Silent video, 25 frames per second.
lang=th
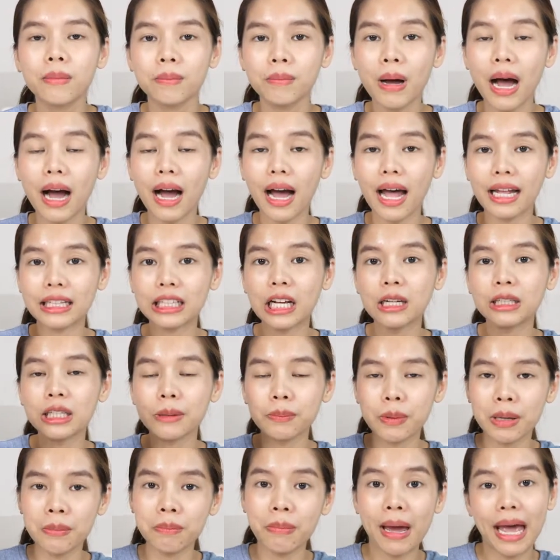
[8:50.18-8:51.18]
บางอันก็จะ
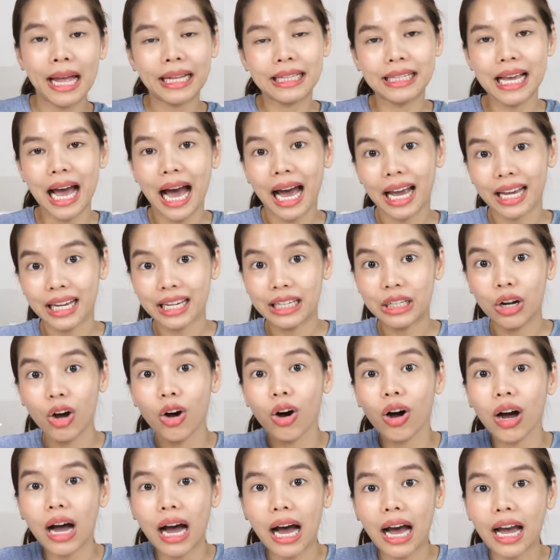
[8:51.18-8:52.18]
เป็นแบรนด์ใหญ่
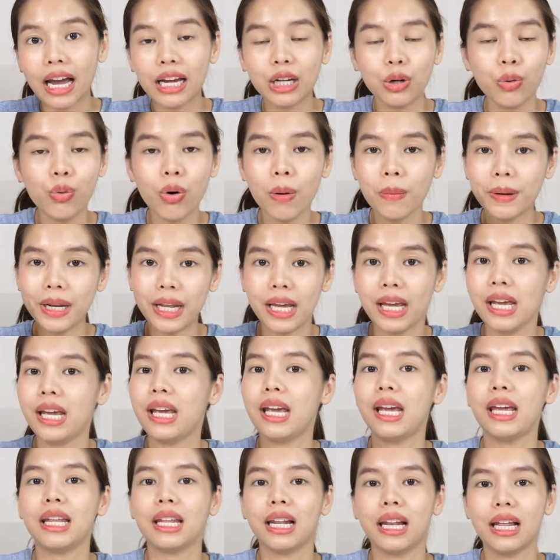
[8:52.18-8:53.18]
เนาะขายทั่วประเท
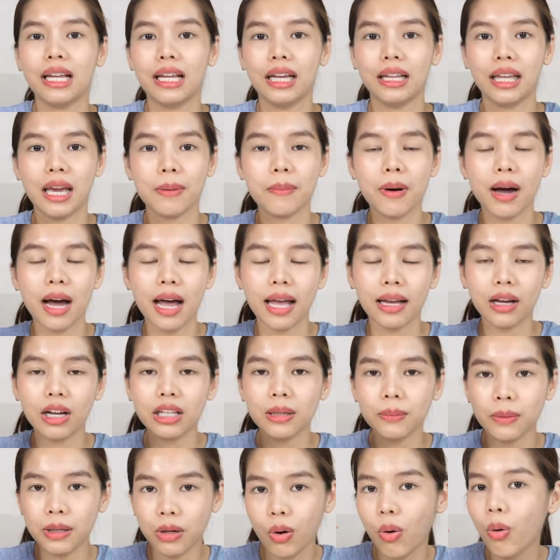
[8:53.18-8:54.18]
ศอะไรอย่างเงี้ยบางอันก็
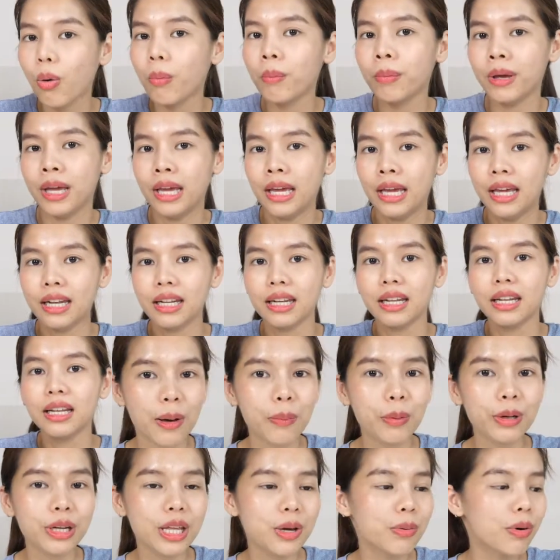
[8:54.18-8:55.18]
จะเป็นโฮมเมดแต่
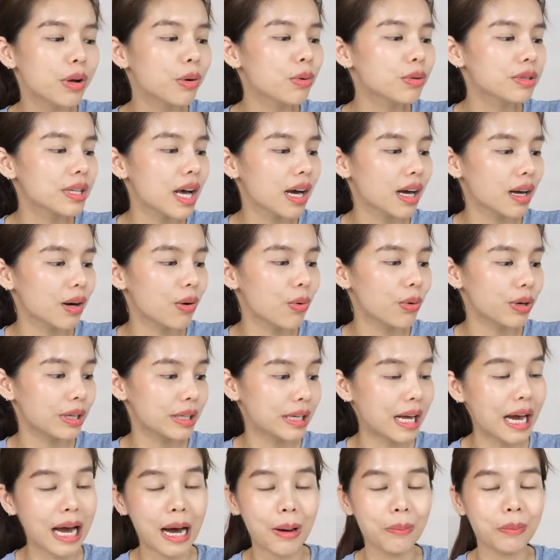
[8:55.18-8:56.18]
พอดีว่ารู้จักคน
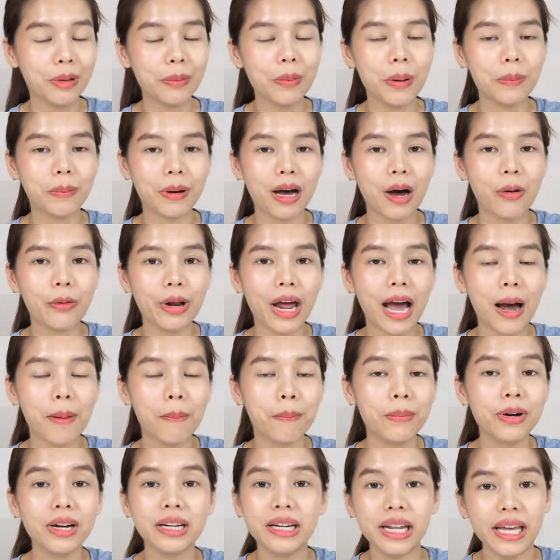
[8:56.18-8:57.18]
ทำแล้วแบบเขา
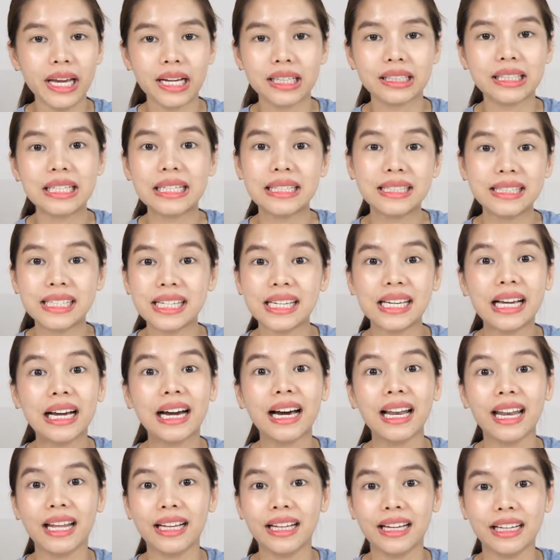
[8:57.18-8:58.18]
ทำเพื่อเด็กจริง ๆ
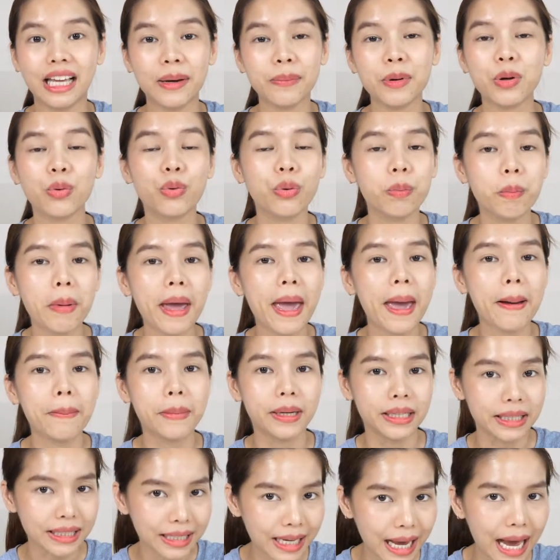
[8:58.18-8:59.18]
อะไรอย่างเงี้ยเป็นคุณแม่เห
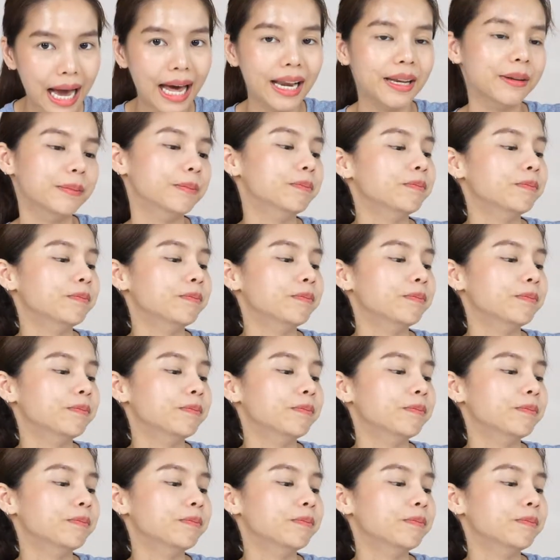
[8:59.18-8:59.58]
มือนกัน